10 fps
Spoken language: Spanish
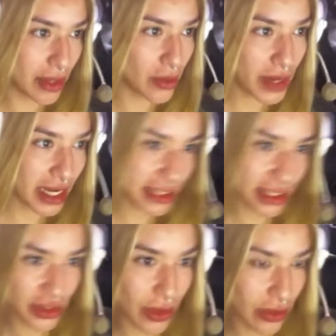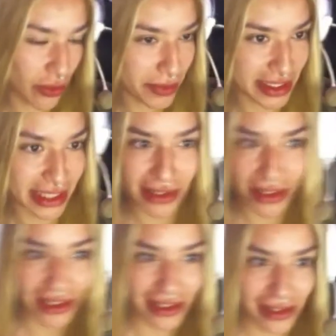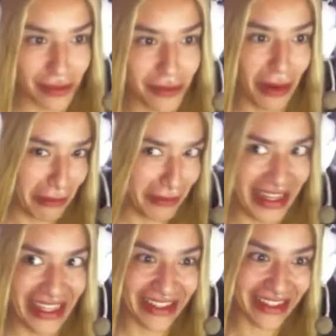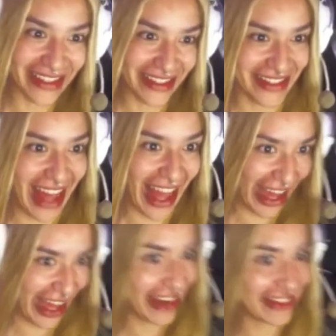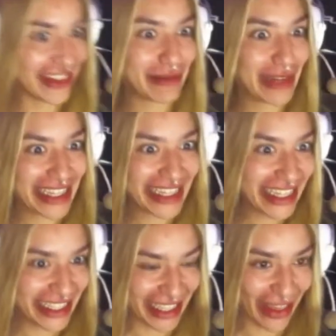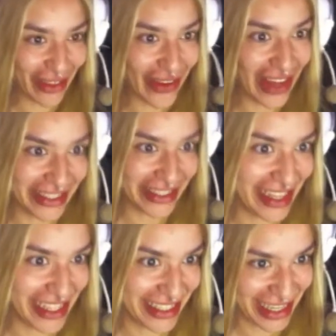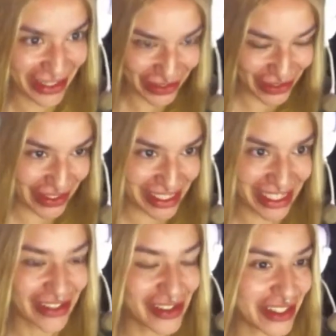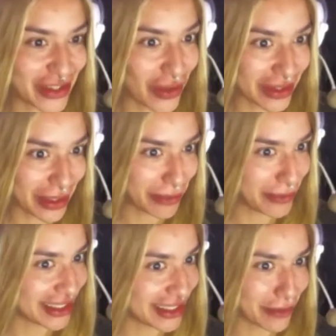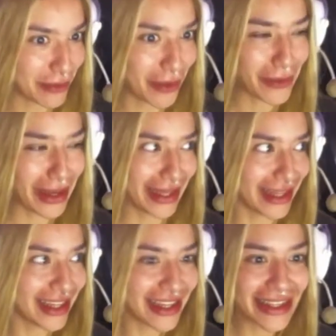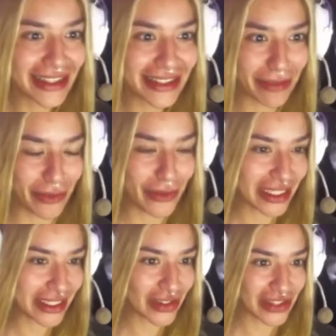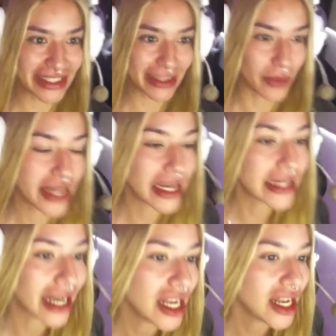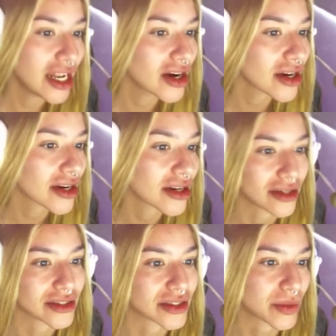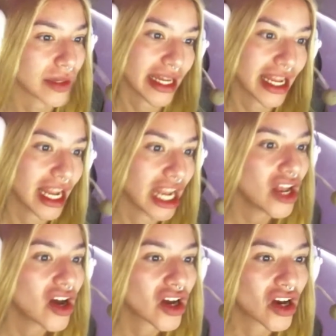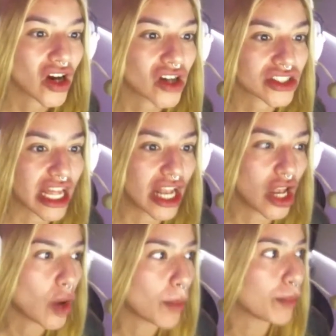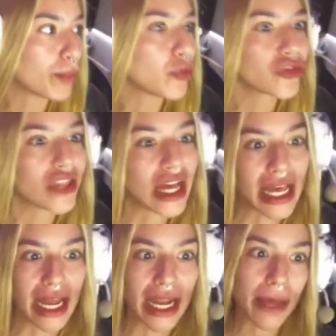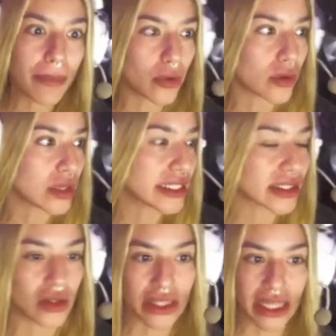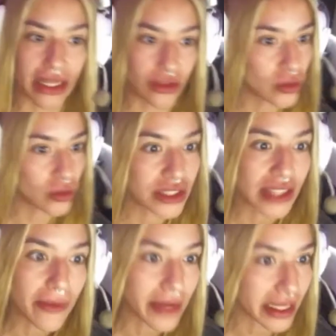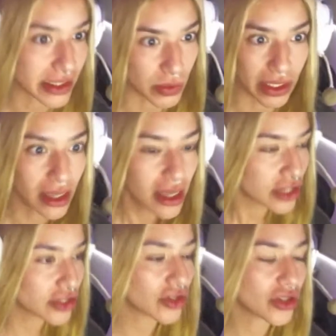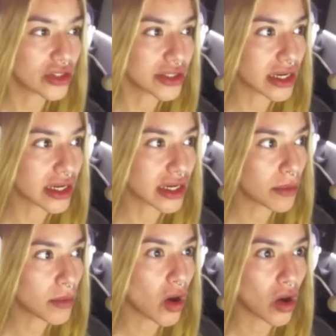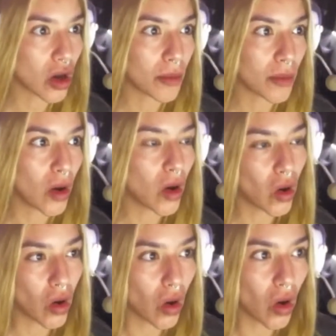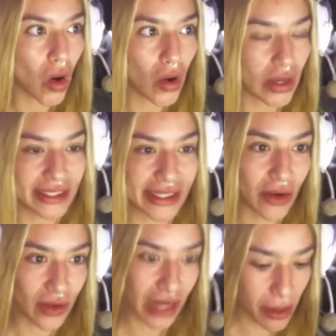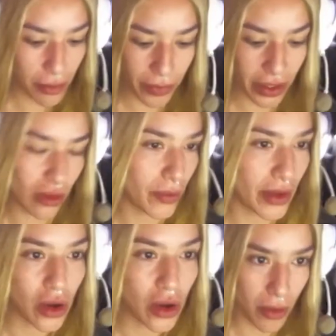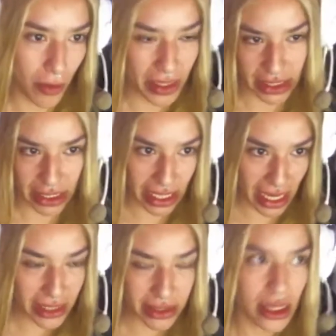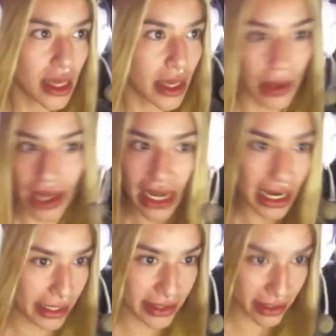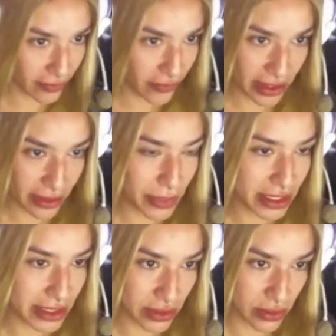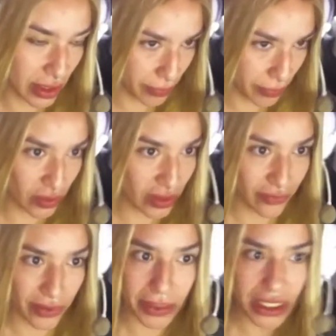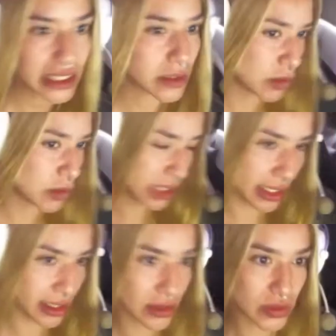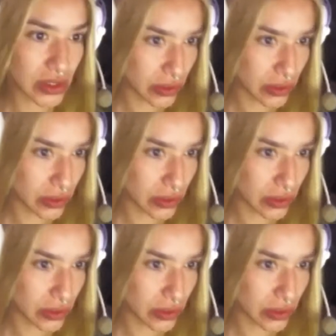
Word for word: lo hubieras hecho cuando empezaste y es como, güey, ajá, imagínate yo hace 10 años ya haciendo eso, también es como, güey, si por un escote se ponían locos, güey, locos de lo puta que era por un escote. Tú no sabes, güey. Yo, no sé cómo, es ahora, pero lo veo como más relax y la gente defiende más este pedo del feminismo. Si alguien quiere usar un